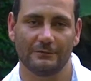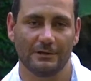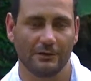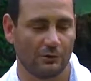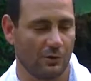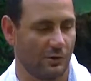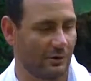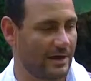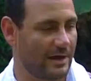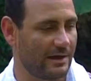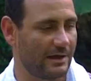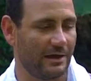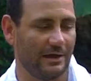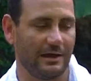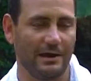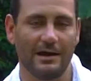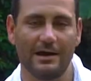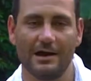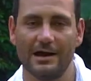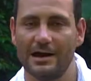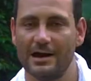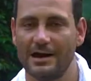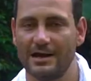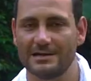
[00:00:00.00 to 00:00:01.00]
Qualquer
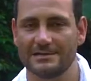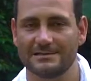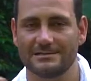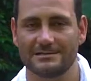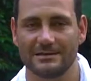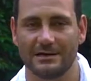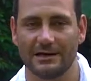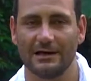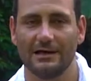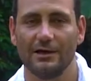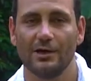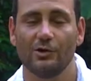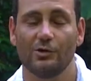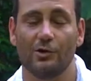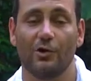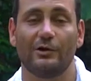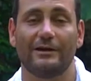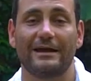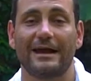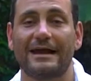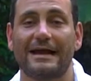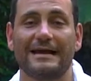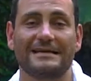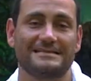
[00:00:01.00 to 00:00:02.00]
criança,
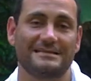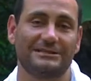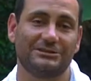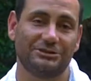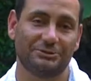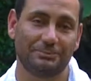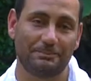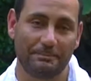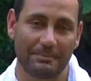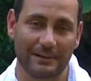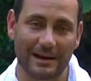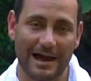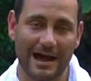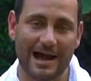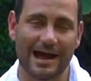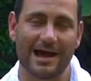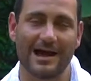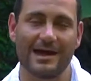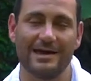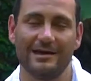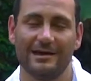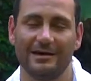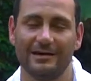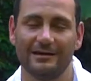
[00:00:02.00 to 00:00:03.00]
qualquer casa de
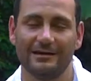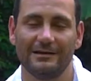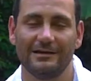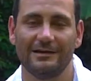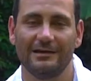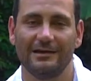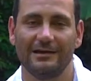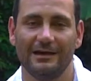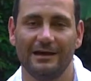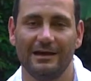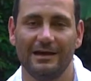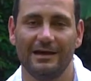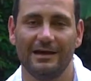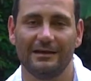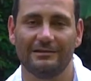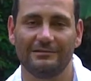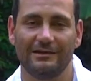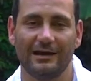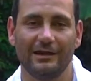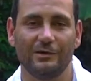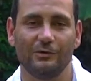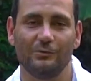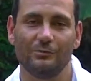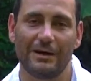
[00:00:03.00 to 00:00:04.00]
praia é,
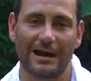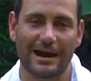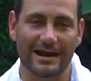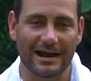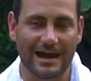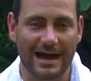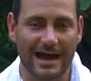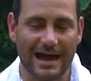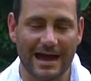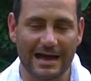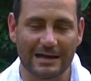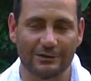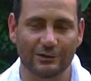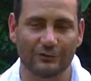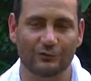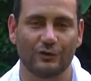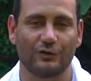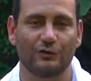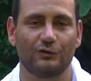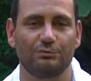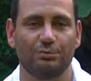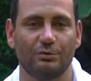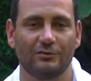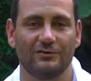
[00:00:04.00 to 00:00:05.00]
tem um baralho à sua
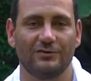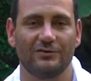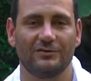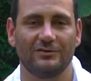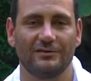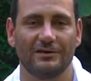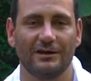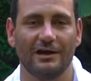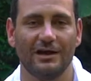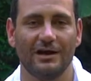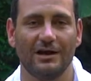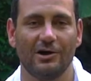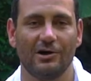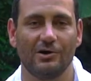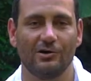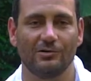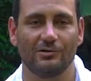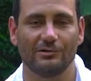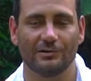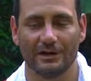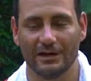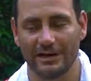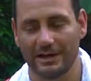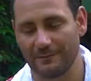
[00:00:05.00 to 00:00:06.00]

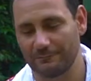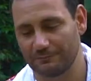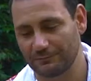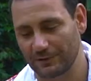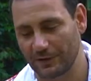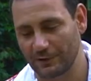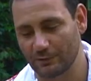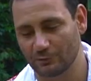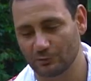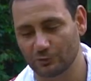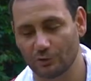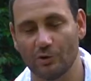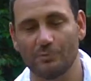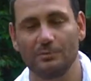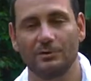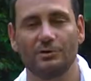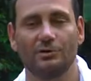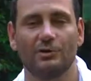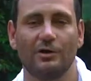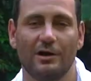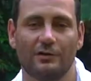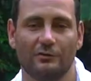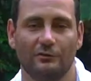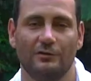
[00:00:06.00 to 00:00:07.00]
disposição, né? Tem um
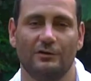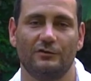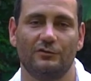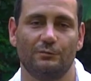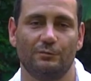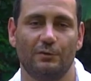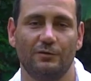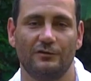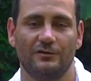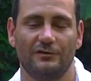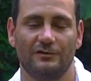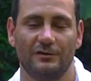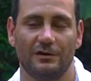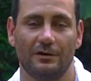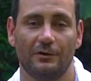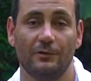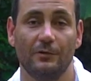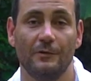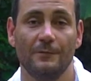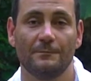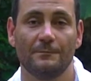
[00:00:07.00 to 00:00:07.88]
dominó à sua disposição.